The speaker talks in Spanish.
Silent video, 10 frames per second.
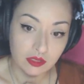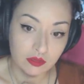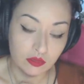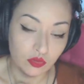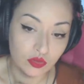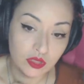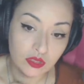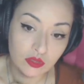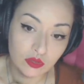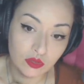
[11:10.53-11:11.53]
no
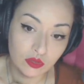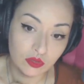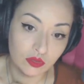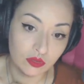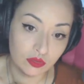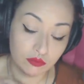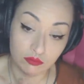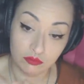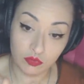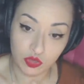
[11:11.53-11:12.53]
tengo
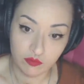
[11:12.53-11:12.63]
mucha